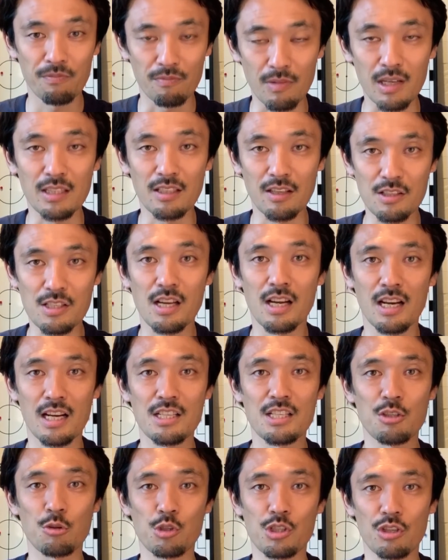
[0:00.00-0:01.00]
まあ、たくさん
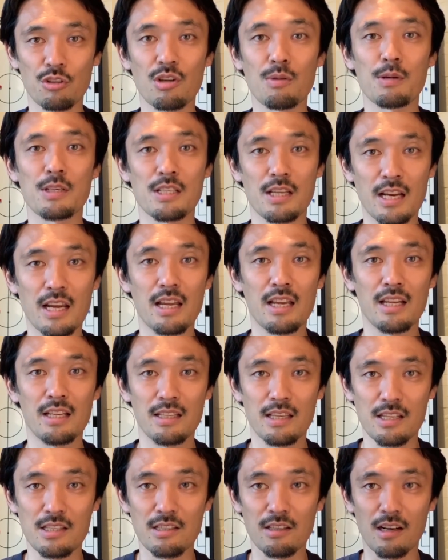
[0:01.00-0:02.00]
話をしてくれましたね。
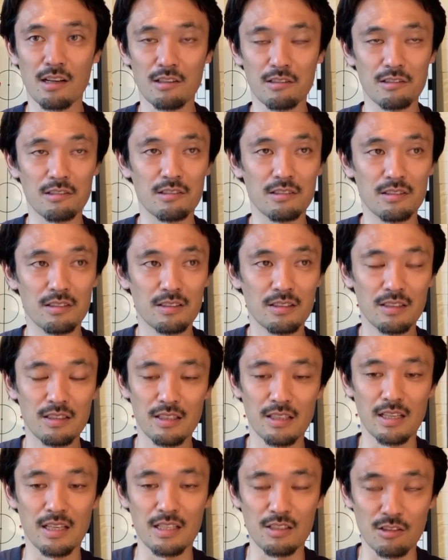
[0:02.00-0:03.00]
哲学、
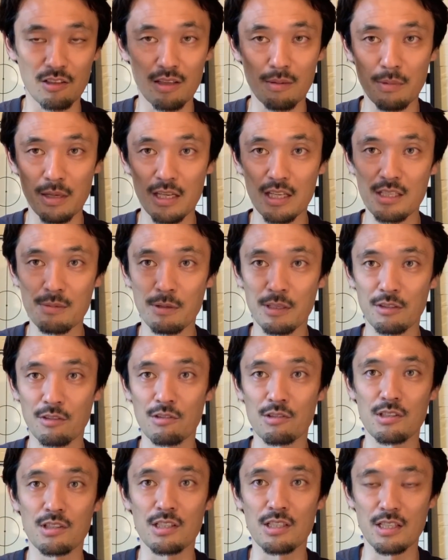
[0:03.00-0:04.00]
えそれからマネジメント
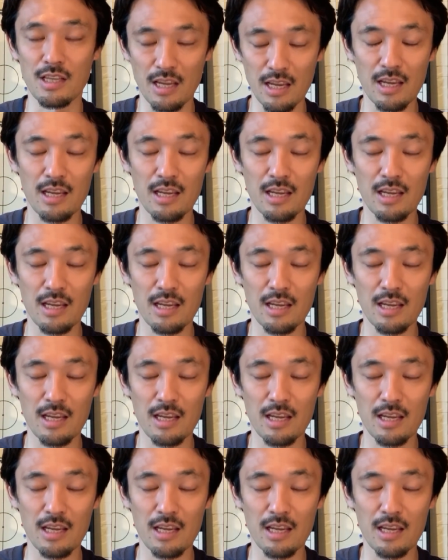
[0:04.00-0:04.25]
について、